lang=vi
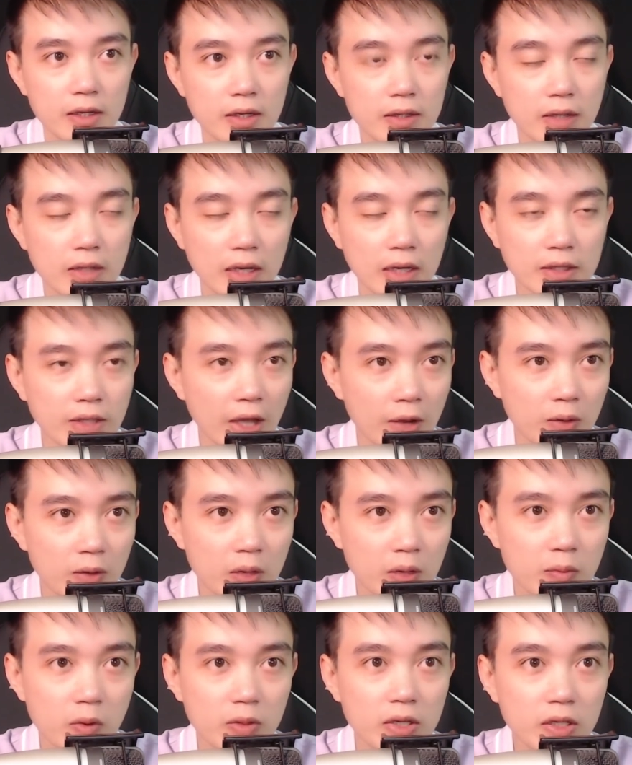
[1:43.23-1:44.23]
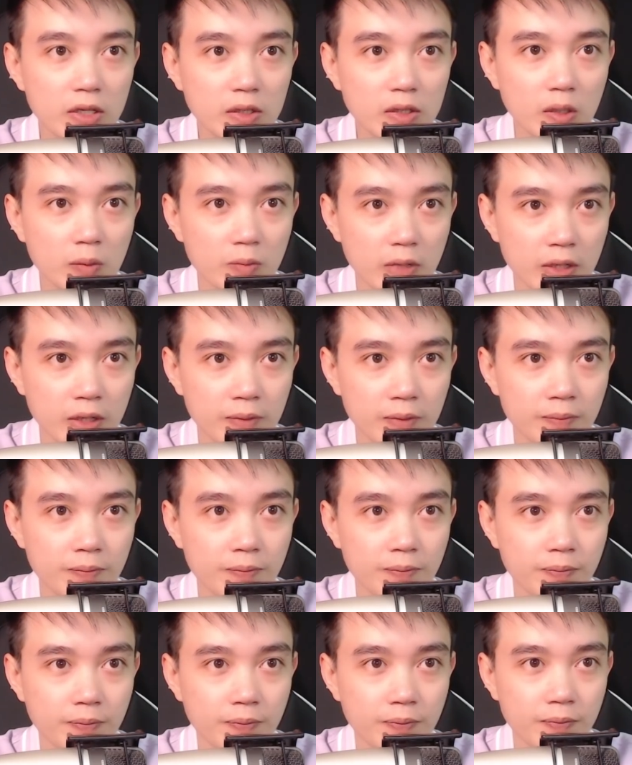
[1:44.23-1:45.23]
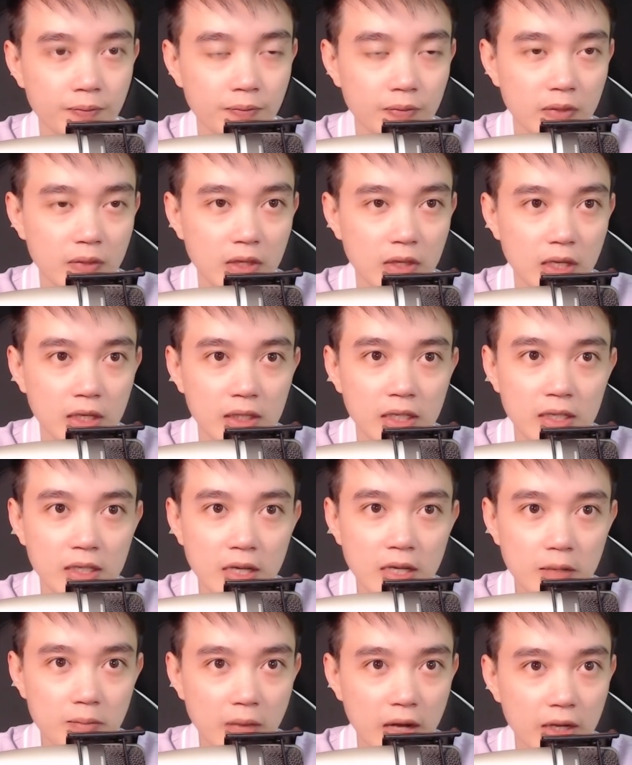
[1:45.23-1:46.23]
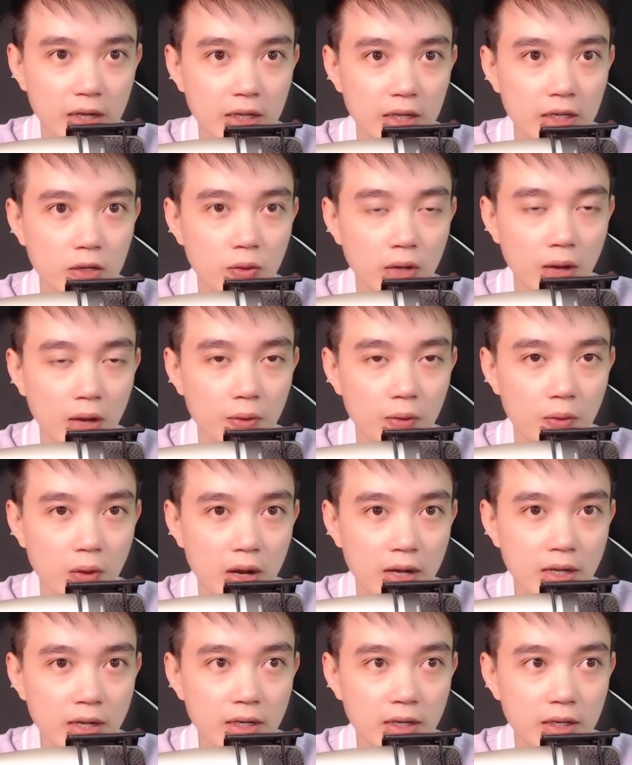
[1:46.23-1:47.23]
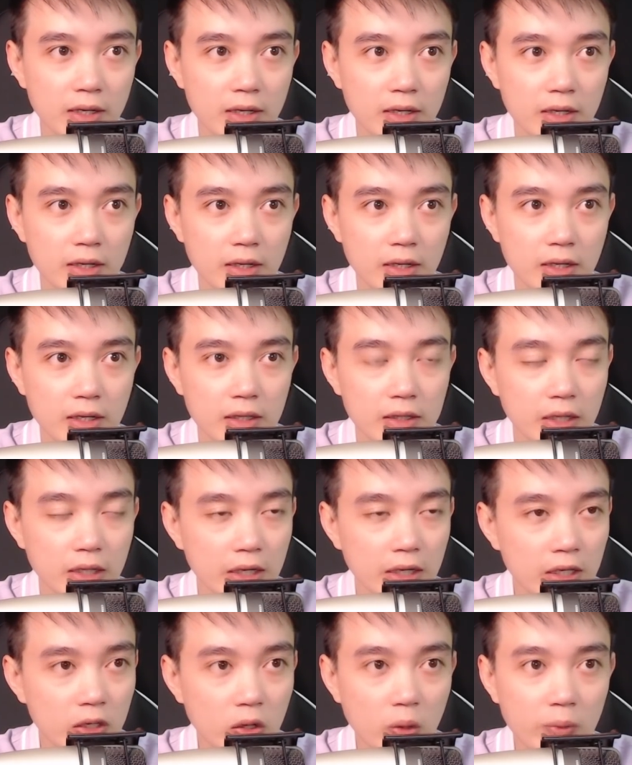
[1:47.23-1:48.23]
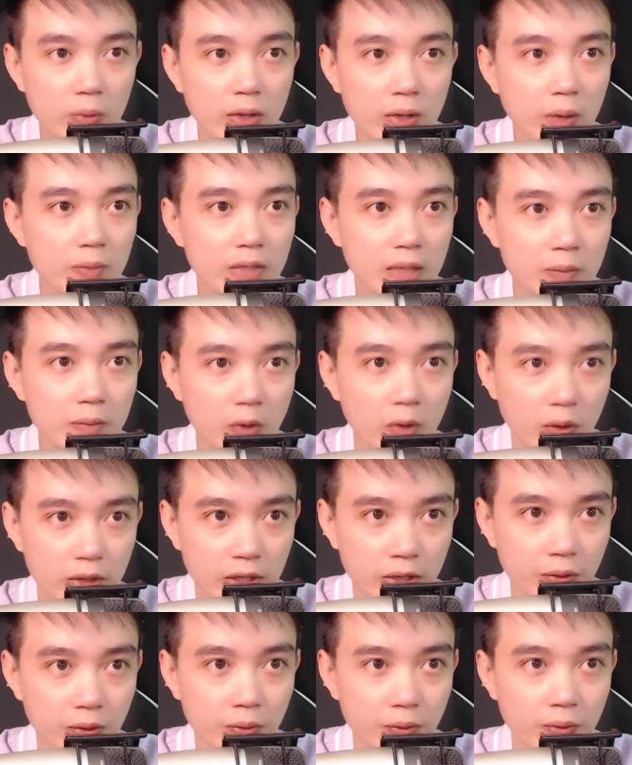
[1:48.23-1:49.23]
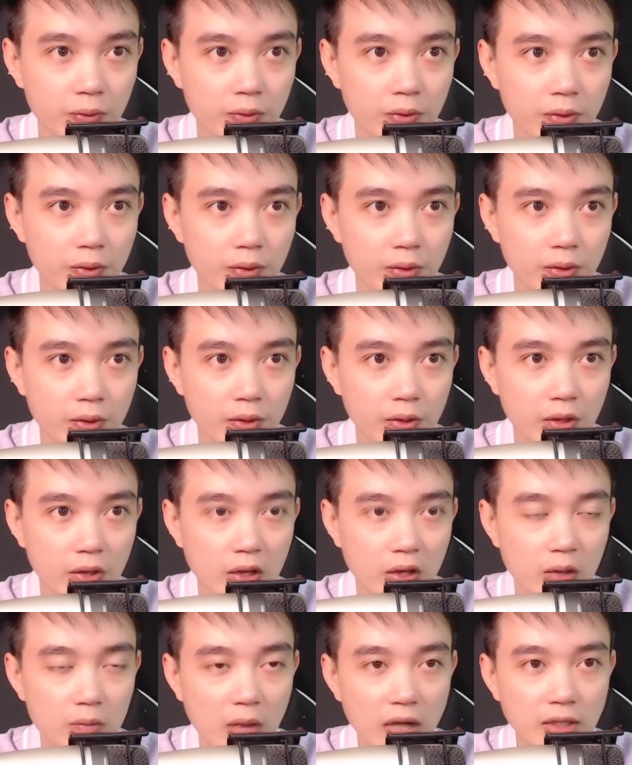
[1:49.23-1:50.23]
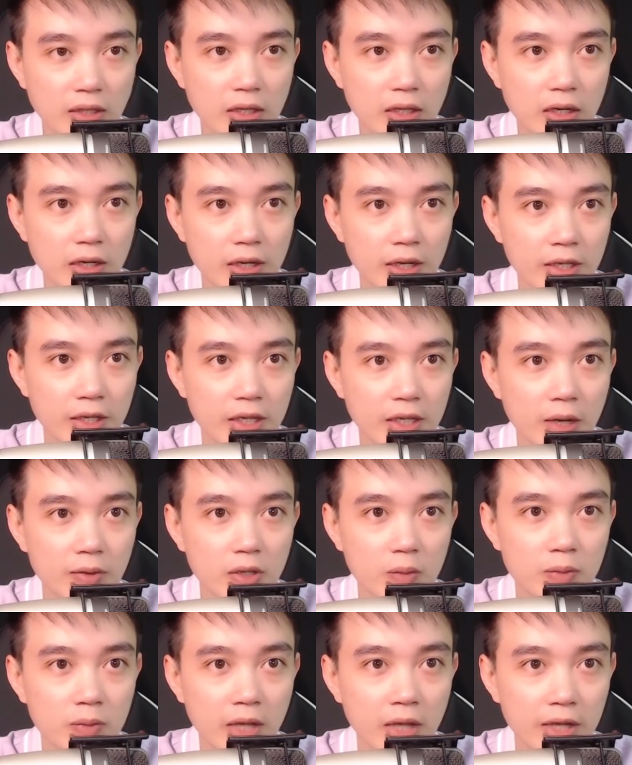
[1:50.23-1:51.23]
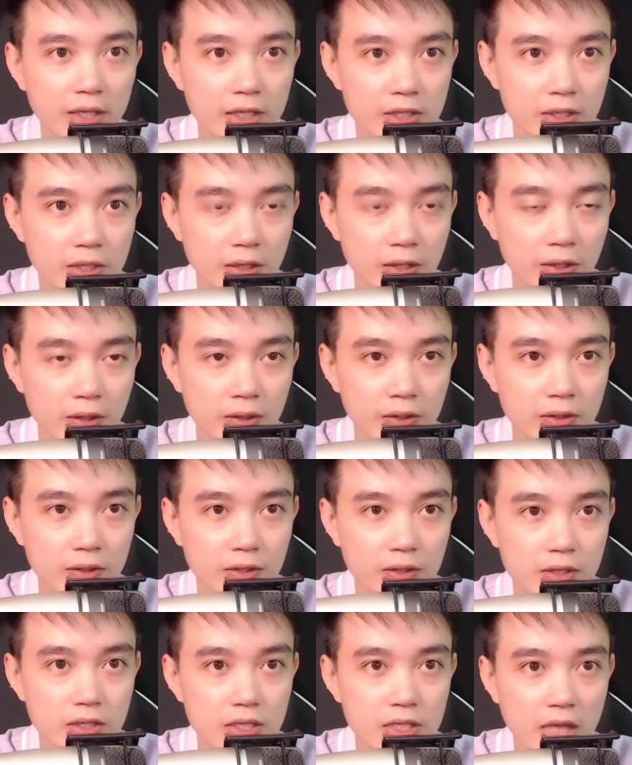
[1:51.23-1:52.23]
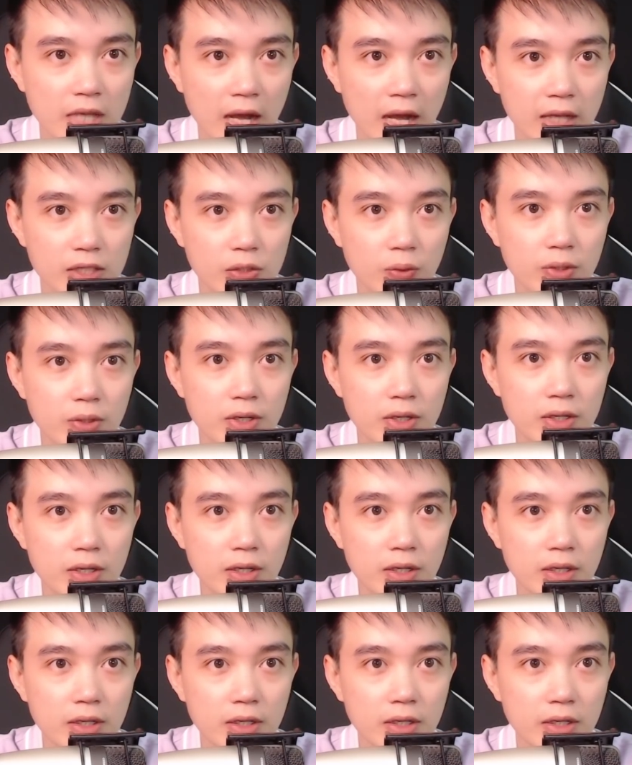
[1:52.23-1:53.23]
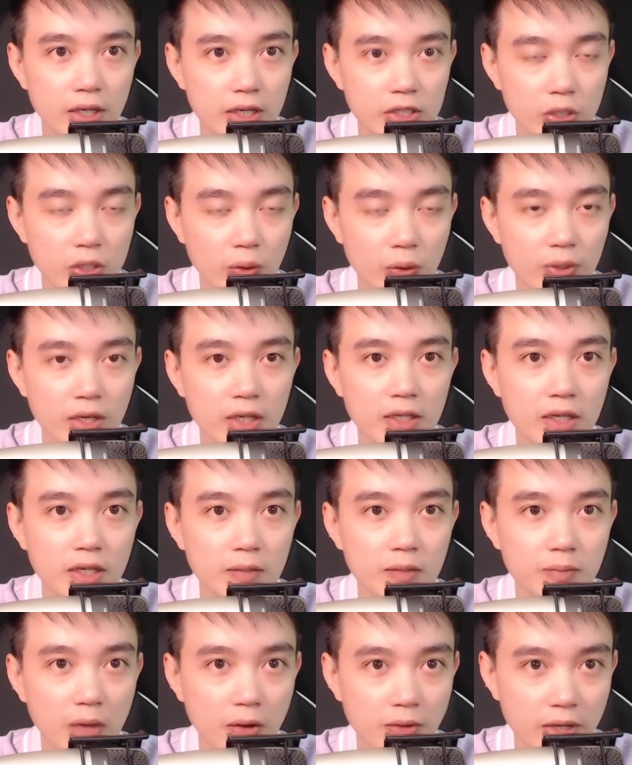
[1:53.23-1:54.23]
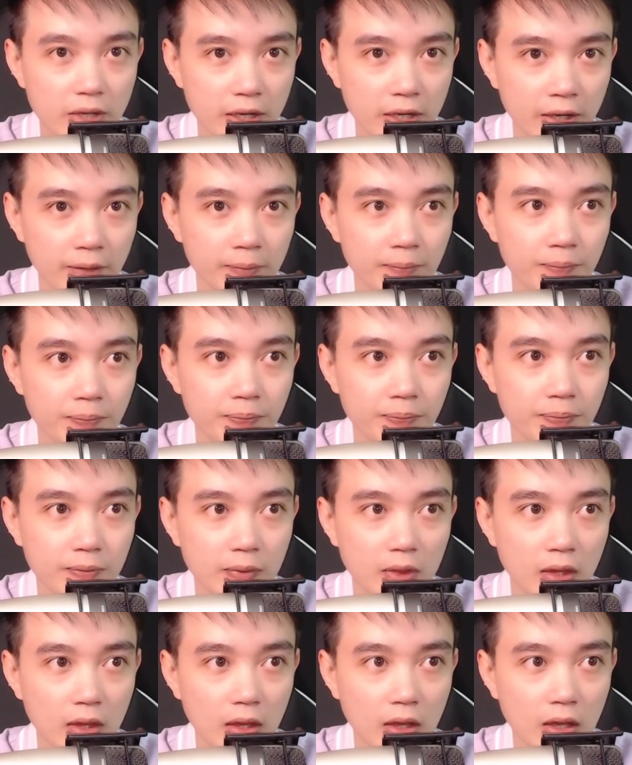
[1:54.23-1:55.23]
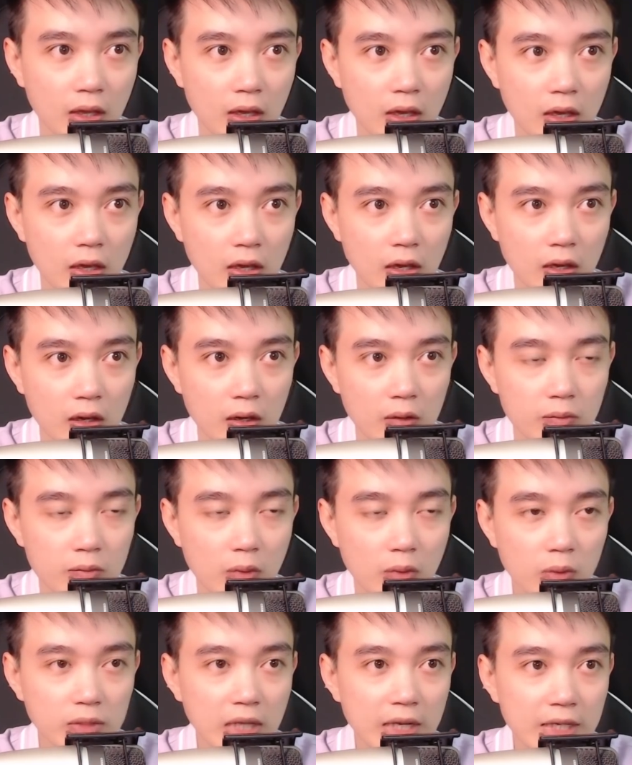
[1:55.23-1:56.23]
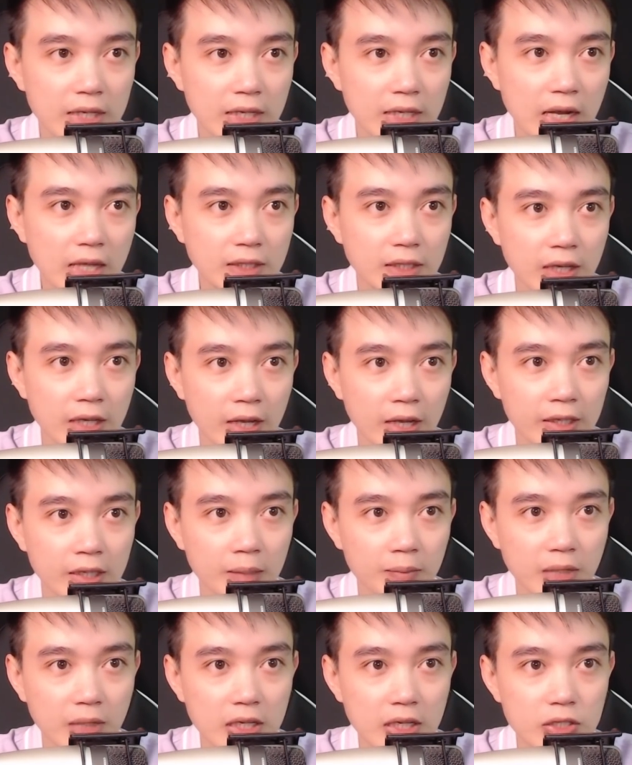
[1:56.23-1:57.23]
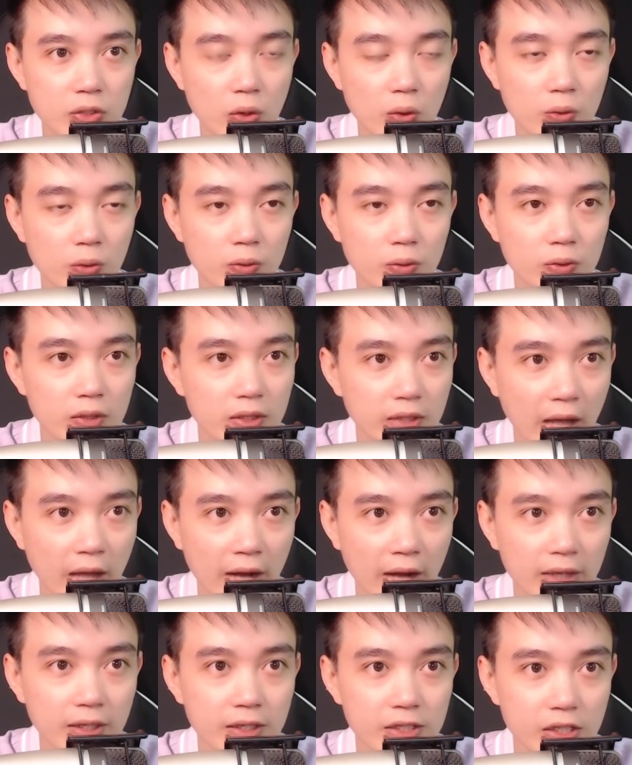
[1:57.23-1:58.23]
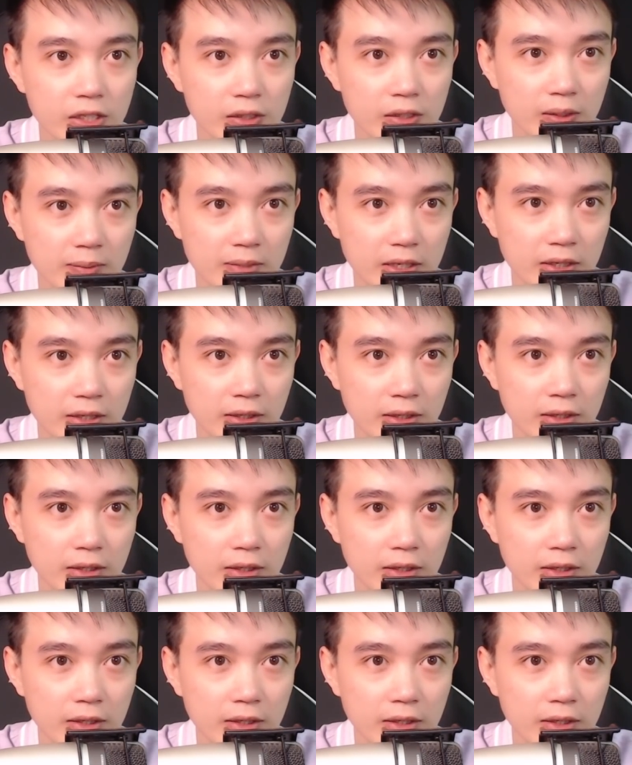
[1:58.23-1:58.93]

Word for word: Thằng Thẹo là một đứa thông minh, nhìn thấy nét mặt kia của lão Hóa thì nó cũng không dám hỏi nhiều. Bản thân liền vào trong nhà vệ sinh, xả xối nước để trôi hết vết máu kia. Một tay khác thì lại cầm cái xô tạt lên trên tấm gương.